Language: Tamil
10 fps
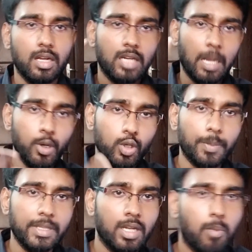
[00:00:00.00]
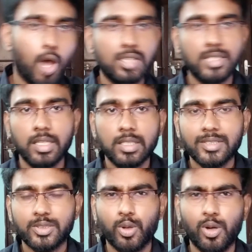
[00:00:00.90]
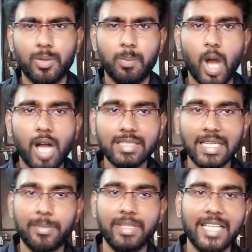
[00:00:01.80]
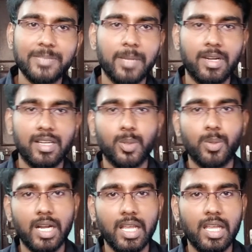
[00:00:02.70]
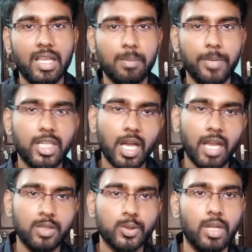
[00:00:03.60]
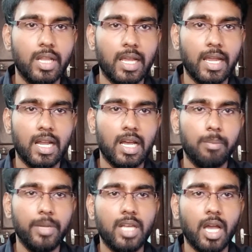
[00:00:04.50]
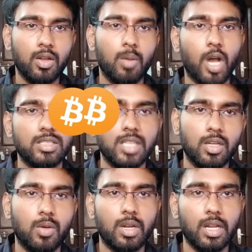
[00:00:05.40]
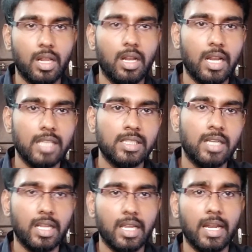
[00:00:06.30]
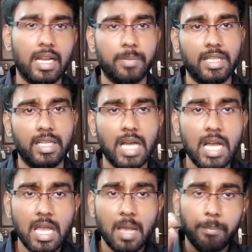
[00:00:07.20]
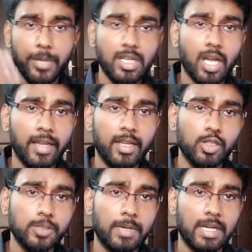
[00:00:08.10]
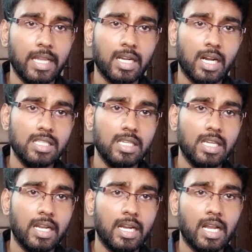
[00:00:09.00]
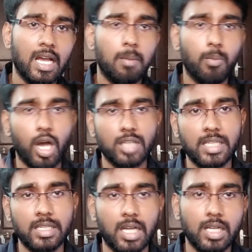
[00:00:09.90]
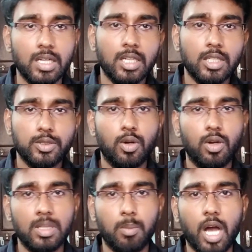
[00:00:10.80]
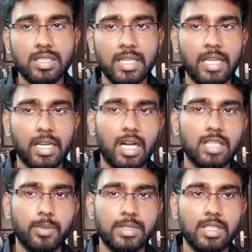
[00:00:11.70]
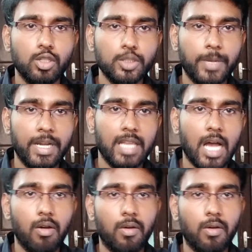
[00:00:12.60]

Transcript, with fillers: நம்பர் டூ பார்த்தீங்கன்னா பிளாக் செயின் ஸோ பிளாக் செயினை பற்றி எக்ஸ்பிளைன் பண்ணுறதுக்கு முன்னாடி பிட்காயினையும் சொல்லிடுறேன் ஏன்னா பிட்காயினுக்கும் பிளாக் செயினுக்கும் ஒரு ரிலேஷன் இருக்குது என்னென்னு பார்த்தீங்கன்னா பிட்காயினில் யூஸ் பண்ணுற டெக்னாலஜி என்னென்னா பிளாக் செயின் தான் ஸோ இந்த பிளாக் செயின் டெக்னாலஜி பற்றி யூஸ் பண்ணி தான் அவங்க